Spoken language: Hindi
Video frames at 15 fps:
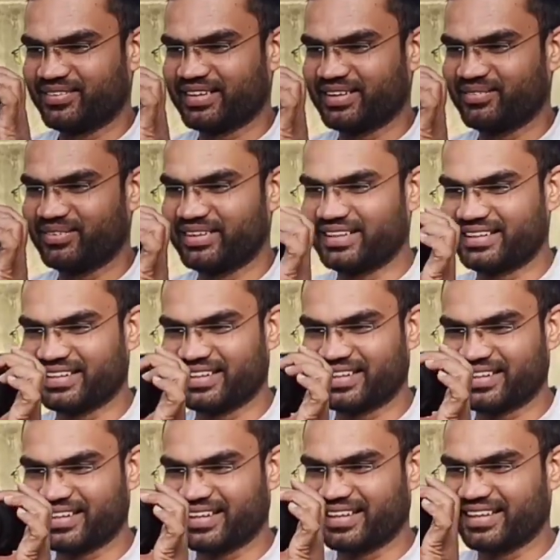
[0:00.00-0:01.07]
और ये बोली
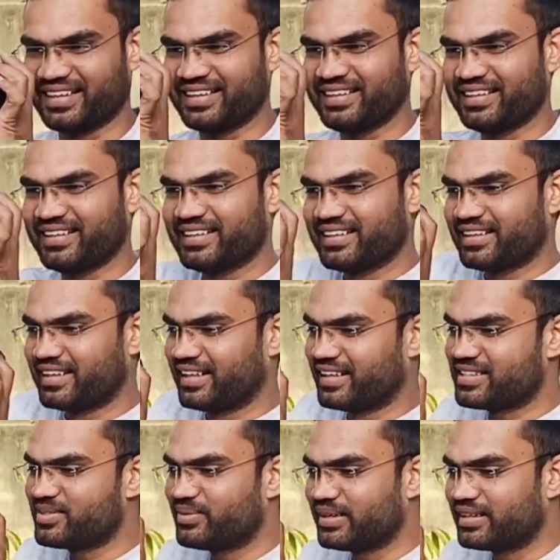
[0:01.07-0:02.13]
तिलक करेंगे
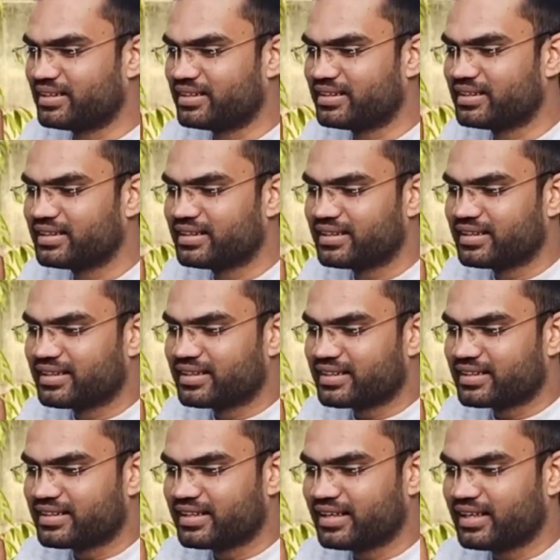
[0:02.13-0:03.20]
हाँ जी बहन
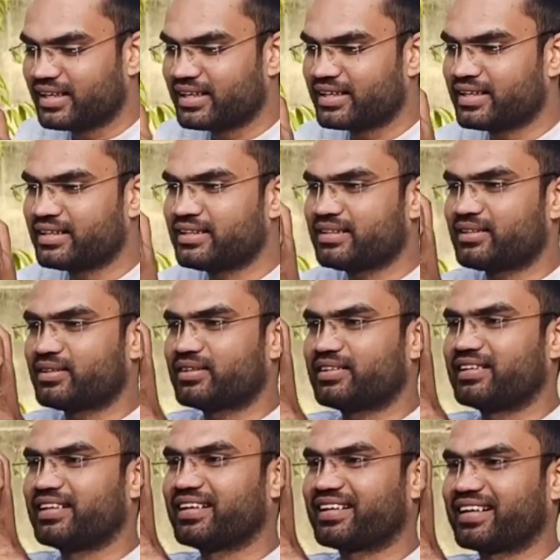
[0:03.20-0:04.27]
ये लाई हैं
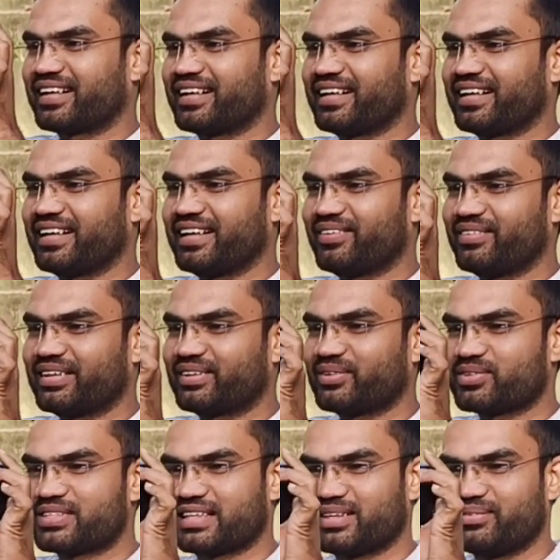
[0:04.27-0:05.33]
तिलक करने के लिए हमारी
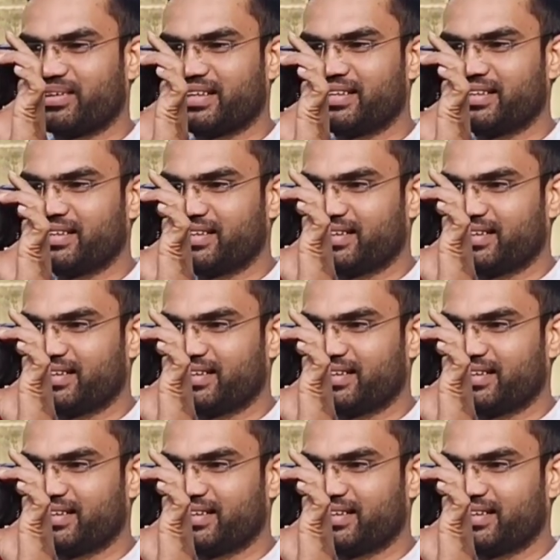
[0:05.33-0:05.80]
तोशी का बहन